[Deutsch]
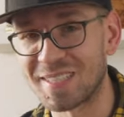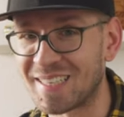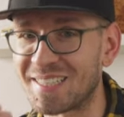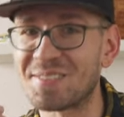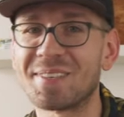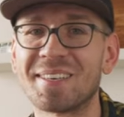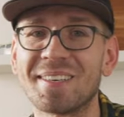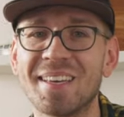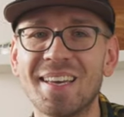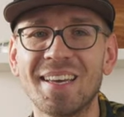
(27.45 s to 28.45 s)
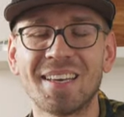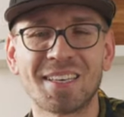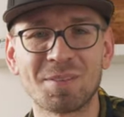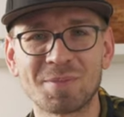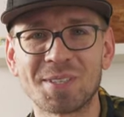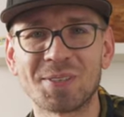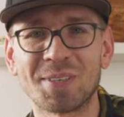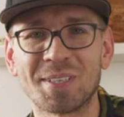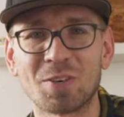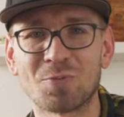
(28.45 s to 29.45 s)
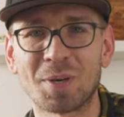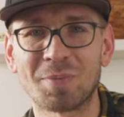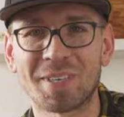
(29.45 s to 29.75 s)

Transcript: deswegen gibt es heute auf meinem